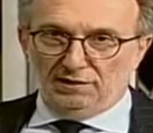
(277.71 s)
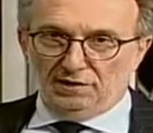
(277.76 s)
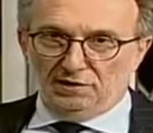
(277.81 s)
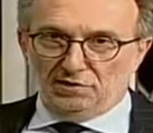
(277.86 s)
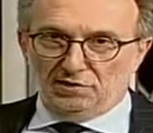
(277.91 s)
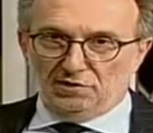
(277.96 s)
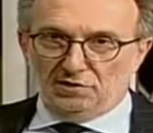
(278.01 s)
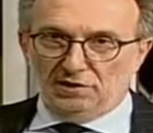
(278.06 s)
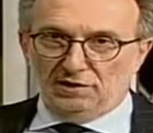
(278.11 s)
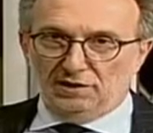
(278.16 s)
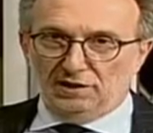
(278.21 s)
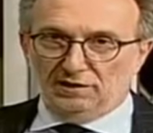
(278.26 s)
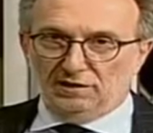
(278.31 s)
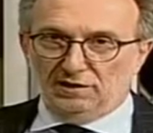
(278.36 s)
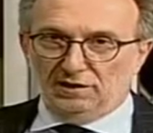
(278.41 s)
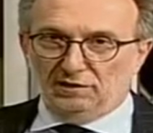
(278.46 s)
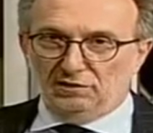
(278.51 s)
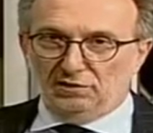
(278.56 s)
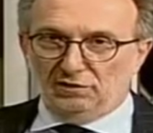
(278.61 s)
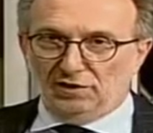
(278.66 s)
necessità
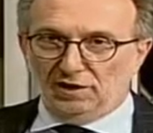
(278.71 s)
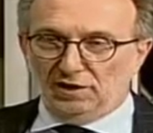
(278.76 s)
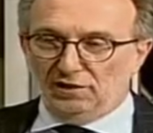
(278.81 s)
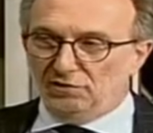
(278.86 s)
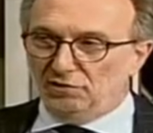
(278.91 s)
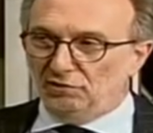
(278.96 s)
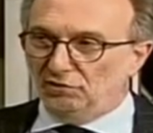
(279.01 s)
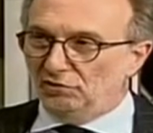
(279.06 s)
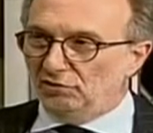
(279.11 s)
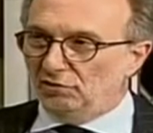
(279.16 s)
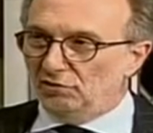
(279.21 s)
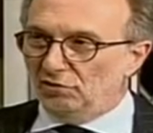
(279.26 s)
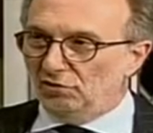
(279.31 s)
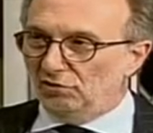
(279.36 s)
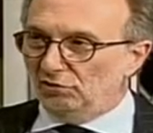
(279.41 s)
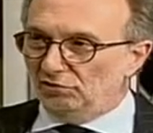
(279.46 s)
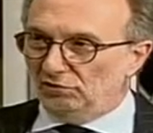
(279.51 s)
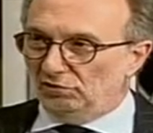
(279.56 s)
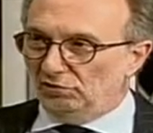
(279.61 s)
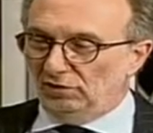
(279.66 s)
di ritornare al
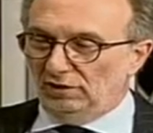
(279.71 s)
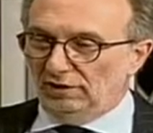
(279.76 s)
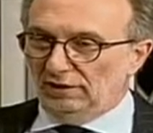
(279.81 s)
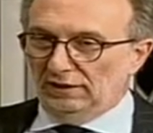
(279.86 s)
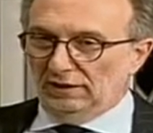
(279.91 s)
118.